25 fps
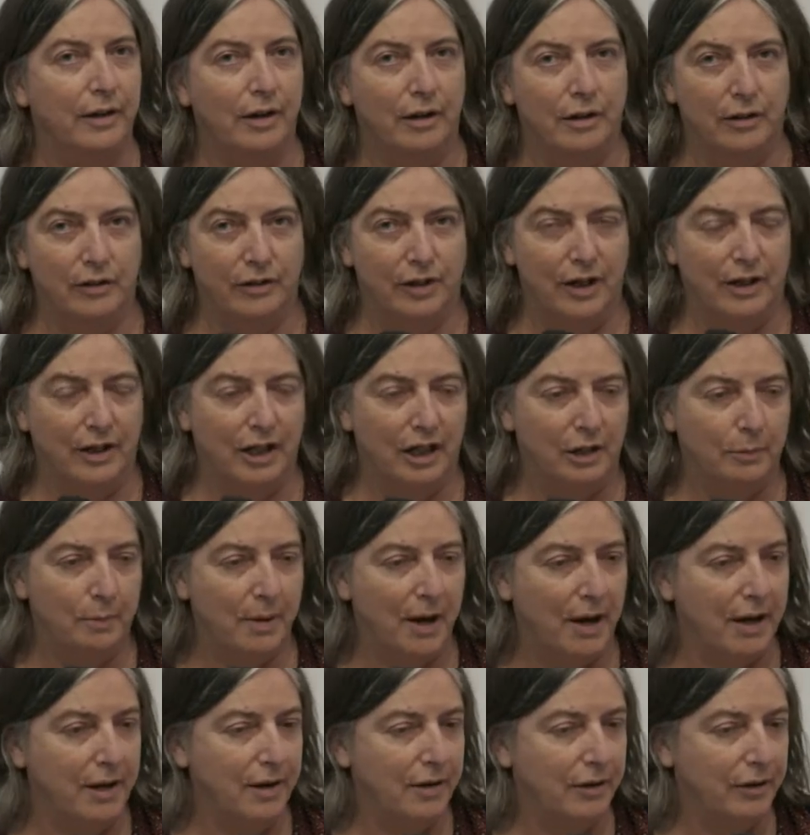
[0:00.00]
dans cette
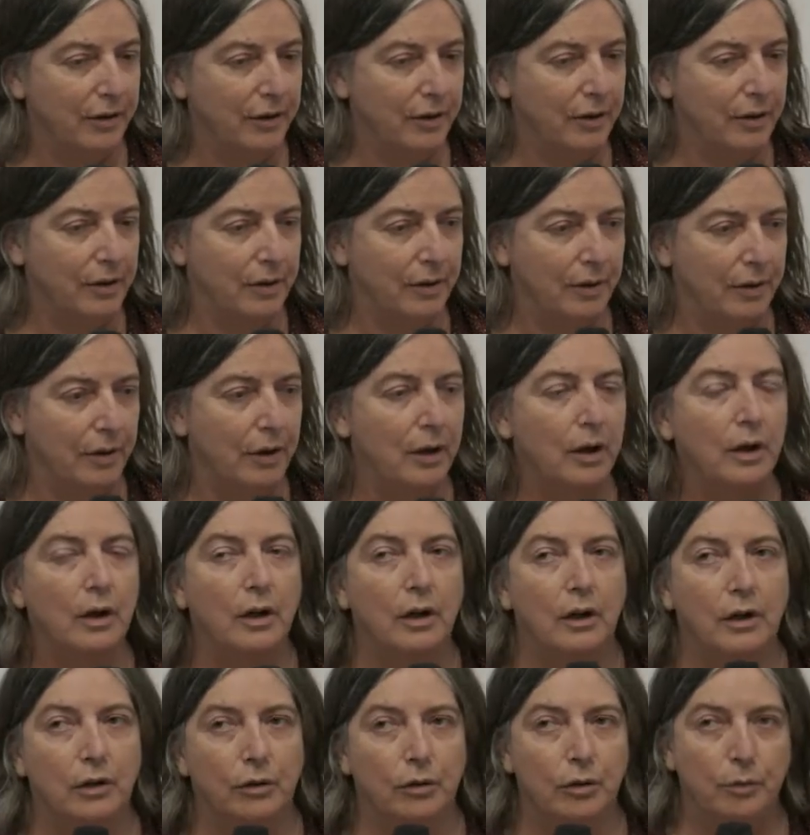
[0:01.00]
expérience euh,
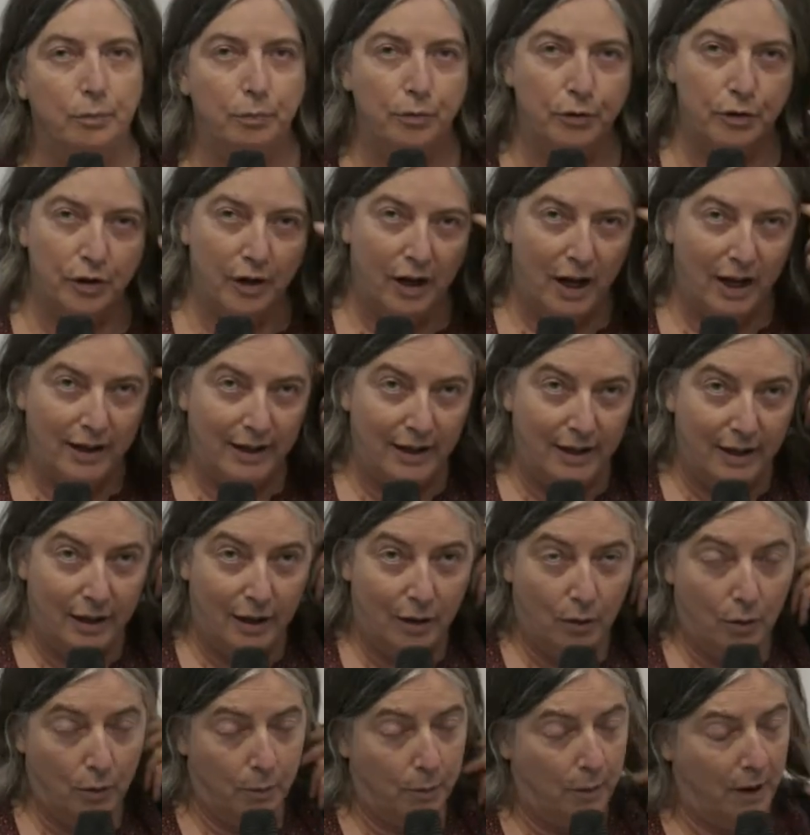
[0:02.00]
de plusieurs années,
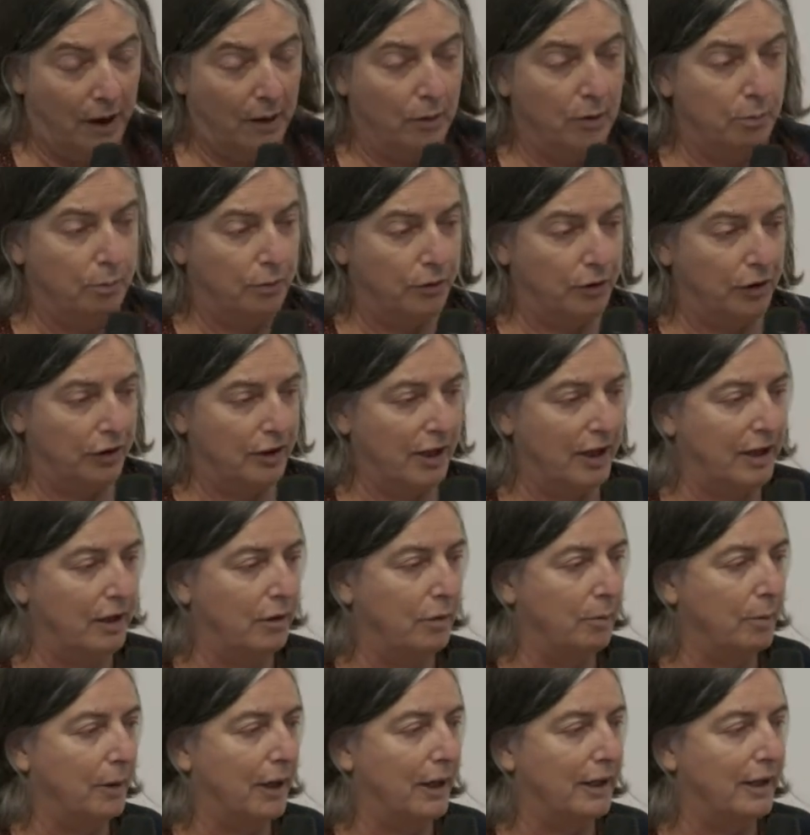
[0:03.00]
auprès, plusieurs années
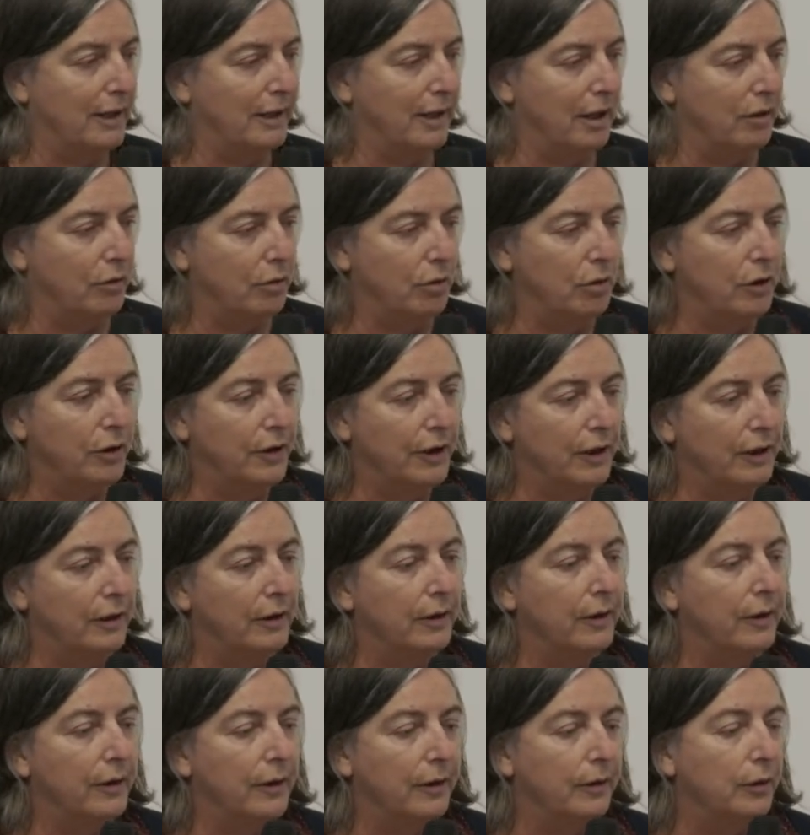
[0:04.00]
auprès des adultes,
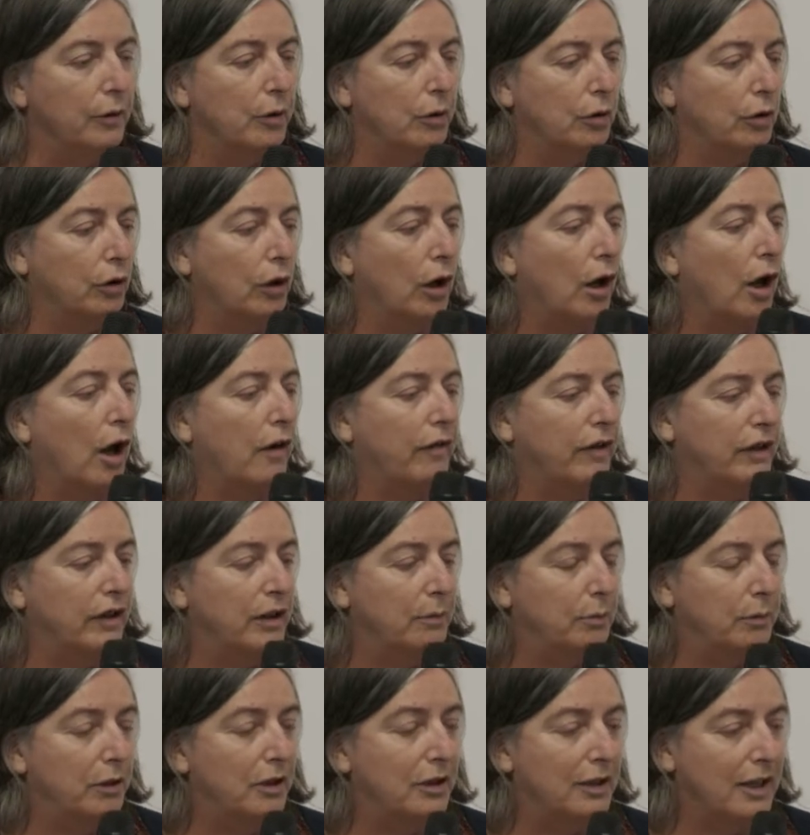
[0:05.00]
donc avec des
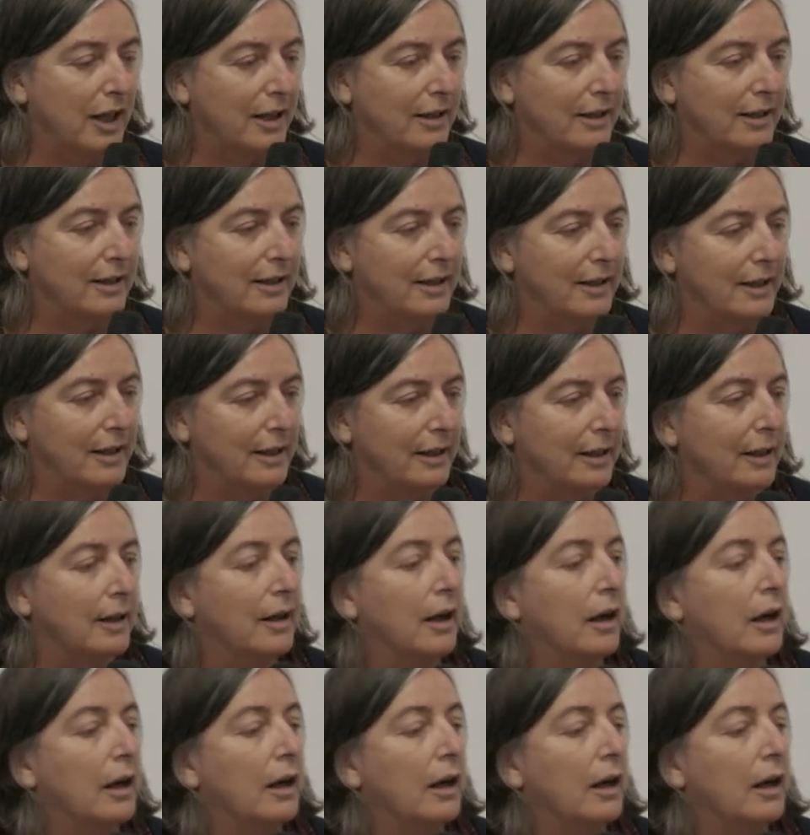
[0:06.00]
petites statistiques.